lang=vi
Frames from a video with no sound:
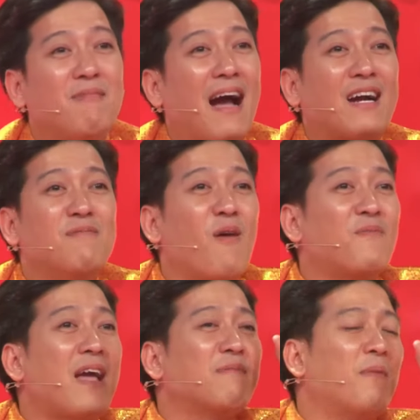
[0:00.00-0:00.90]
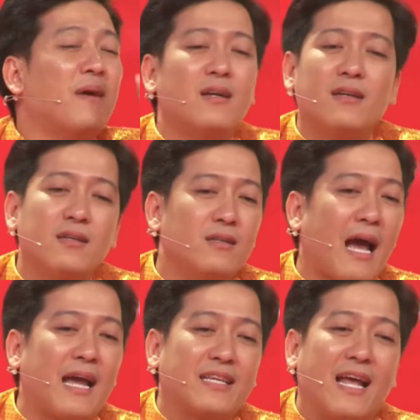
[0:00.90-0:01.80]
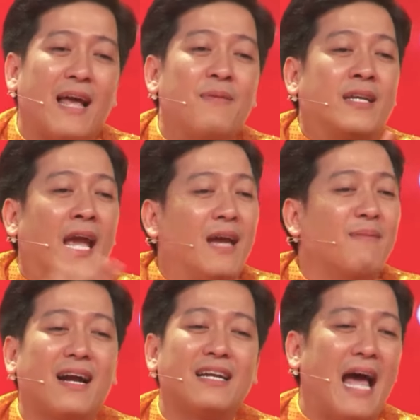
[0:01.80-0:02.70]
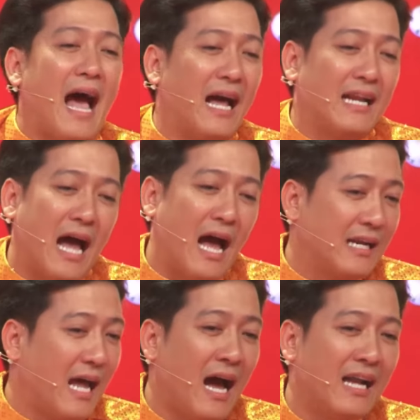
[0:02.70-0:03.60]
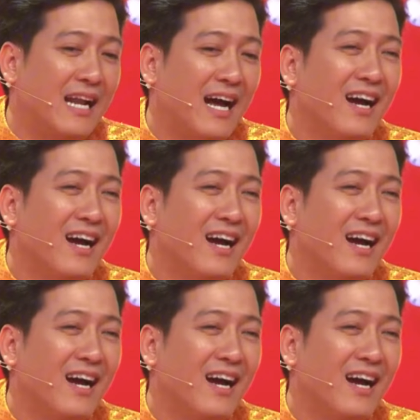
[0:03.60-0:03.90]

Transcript: Bà có một nét mà cứ Ai già làm gì kìa bà cứ đà đà đà